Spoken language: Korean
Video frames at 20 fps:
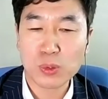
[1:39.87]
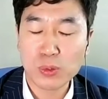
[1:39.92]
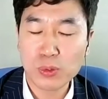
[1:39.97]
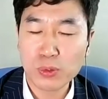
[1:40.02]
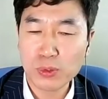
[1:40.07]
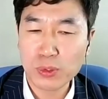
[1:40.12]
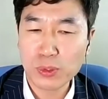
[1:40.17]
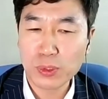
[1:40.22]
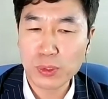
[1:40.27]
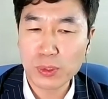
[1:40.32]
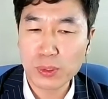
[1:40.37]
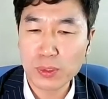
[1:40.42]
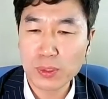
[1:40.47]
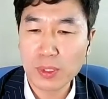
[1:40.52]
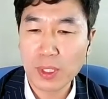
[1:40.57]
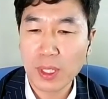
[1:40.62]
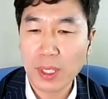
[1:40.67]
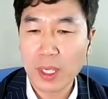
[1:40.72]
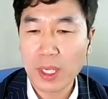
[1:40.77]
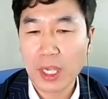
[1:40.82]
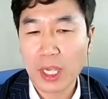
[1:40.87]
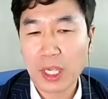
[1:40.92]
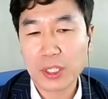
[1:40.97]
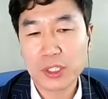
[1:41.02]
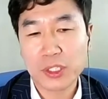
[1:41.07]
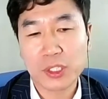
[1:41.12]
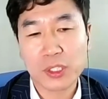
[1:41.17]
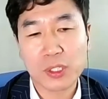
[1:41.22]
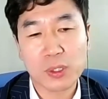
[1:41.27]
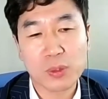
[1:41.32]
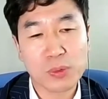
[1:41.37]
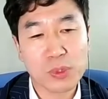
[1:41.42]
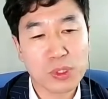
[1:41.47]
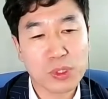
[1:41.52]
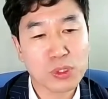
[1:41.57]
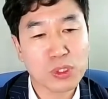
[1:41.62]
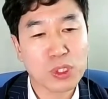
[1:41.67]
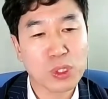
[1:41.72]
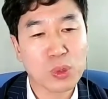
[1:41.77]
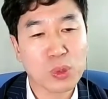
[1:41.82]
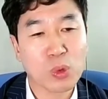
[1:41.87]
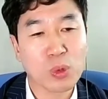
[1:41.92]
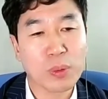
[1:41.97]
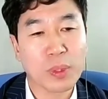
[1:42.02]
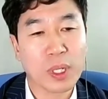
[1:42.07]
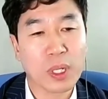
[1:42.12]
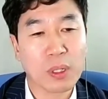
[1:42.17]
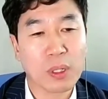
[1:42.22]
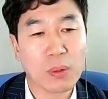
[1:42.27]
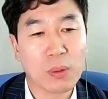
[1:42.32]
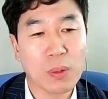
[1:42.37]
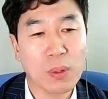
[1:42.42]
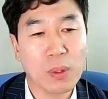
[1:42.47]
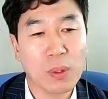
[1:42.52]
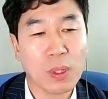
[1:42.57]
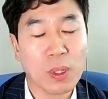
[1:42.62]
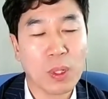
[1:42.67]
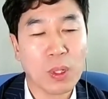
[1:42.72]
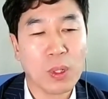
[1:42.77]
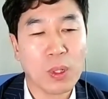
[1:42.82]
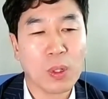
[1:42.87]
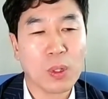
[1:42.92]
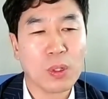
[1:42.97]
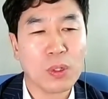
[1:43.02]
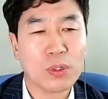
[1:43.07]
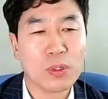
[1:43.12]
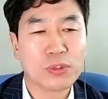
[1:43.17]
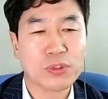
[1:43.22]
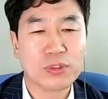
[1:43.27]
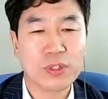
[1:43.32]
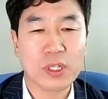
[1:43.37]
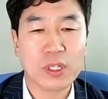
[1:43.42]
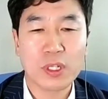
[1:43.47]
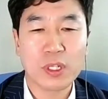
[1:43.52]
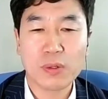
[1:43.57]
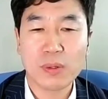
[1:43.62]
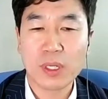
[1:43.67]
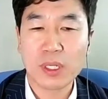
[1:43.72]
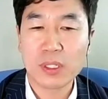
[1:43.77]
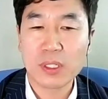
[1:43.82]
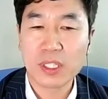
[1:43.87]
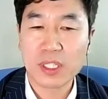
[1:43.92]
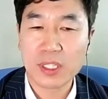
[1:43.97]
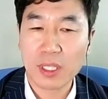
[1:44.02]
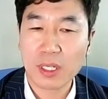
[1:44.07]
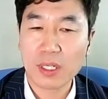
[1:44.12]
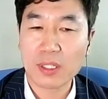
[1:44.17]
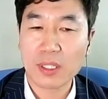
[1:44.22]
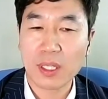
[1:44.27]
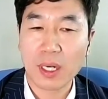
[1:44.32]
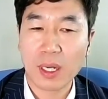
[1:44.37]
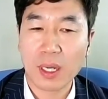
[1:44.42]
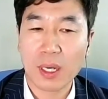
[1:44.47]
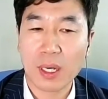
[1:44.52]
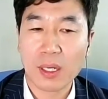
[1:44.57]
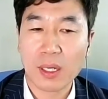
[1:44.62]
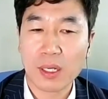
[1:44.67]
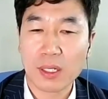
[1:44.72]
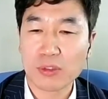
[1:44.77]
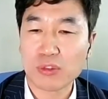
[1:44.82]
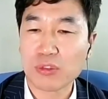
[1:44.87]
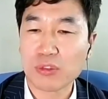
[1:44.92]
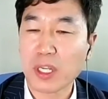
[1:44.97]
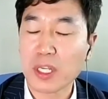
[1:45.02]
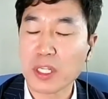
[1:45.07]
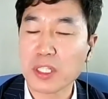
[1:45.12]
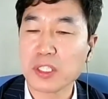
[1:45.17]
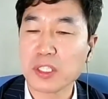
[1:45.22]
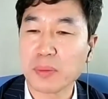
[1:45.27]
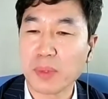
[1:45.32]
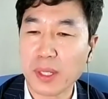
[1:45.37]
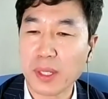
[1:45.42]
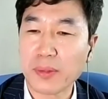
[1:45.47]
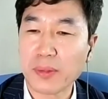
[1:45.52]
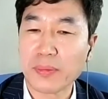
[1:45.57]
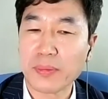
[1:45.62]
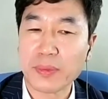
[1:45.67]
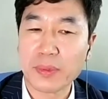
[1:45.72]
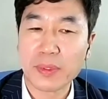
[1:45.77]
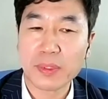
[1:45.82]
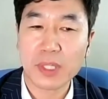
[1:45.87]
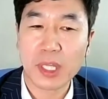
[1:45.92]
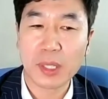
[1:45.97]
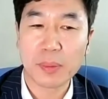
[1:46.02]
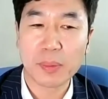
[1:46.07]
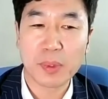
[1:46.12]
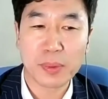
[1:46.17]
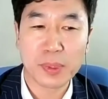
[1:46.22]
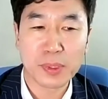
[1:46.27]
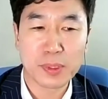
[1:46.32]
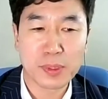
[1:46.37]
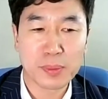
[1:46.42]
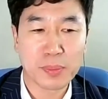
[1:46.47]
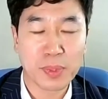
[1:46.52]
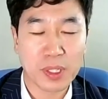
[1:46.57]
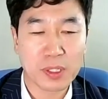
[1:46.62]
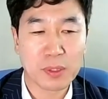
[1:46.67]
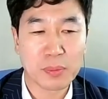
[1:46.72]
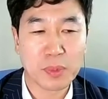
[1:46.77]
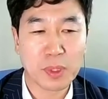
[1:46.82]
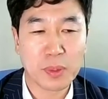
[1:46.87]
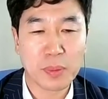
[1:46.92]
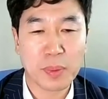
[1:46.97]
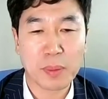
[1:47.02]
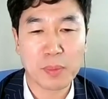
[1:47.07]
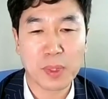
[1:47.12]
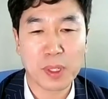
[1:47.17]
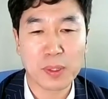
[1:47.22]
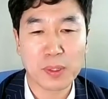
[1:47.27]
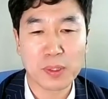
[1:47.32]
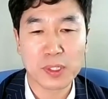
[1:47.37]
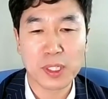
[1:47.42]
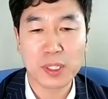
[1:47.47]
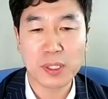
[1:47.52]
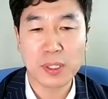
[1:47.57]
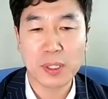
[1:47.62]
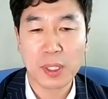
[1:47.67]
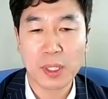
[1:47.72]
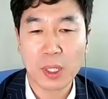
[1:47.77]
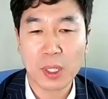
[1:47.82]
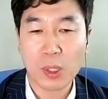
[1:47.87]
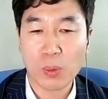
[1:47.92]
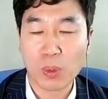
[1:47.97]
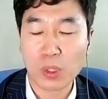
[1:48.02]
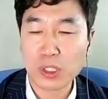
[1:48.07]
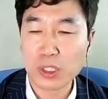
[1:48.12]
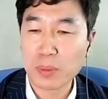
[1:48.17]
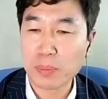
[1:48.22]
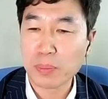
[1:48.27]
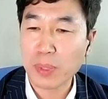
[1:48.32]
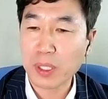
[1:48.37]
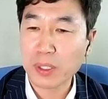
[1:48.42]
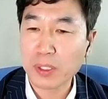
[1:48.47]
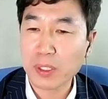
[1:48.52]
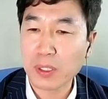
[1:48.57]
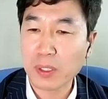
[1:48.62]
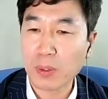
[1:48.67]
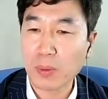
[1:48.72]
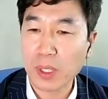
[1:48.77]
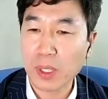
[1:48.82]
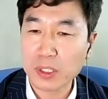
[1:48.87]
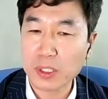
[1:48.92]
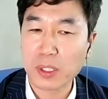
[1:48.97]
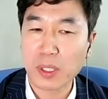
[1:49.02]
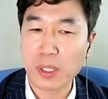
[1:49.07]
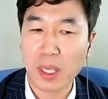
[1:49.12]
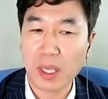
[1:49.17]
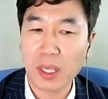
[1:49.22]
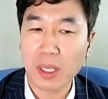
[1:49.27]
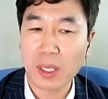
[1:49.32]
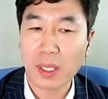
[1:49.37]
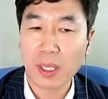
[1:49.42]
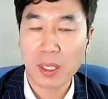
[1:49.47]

군수는 A씨를 위증죄로 고발하고 수사 결과를 기다려달라 주장했지만 대법원은 벌금 200만 원인 원심 판결을 확정해